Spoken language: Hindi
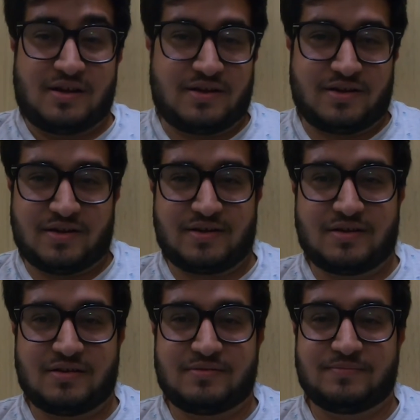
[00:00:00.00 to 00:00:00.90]
हाँ
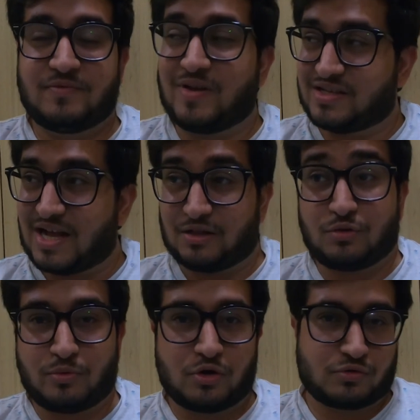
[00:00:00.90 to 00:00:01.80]
वैसे आज
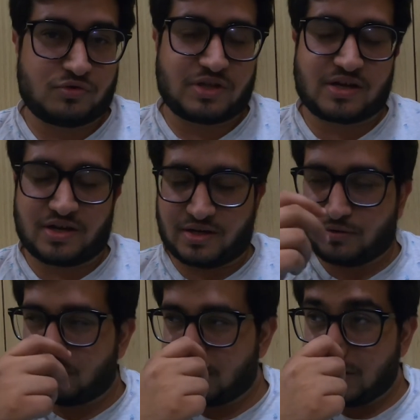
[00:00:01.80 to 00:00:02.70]
तो बहुत कुछ था करने
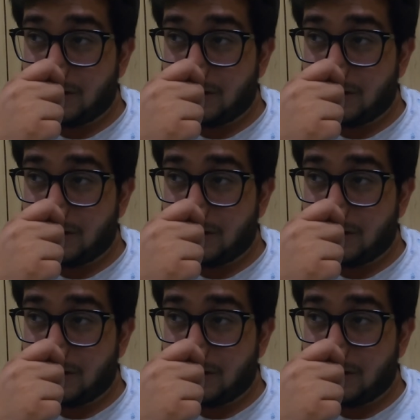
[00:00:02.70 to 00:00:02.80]
को